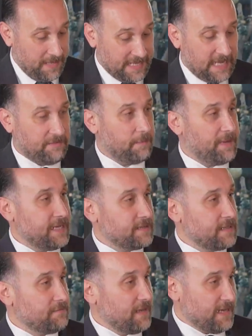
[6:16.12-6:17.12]
bedava
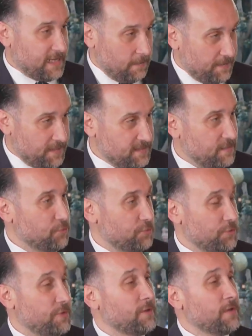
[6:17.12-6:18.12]
peynir de fare kapanında
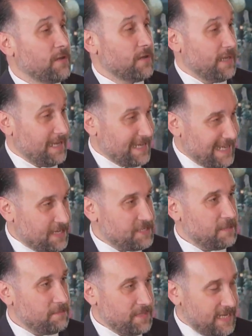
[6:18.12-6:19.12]
bulunuyor. Evet.
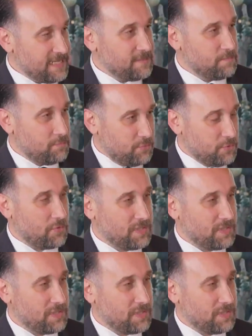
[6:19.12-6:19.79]
gençlerin biraz bu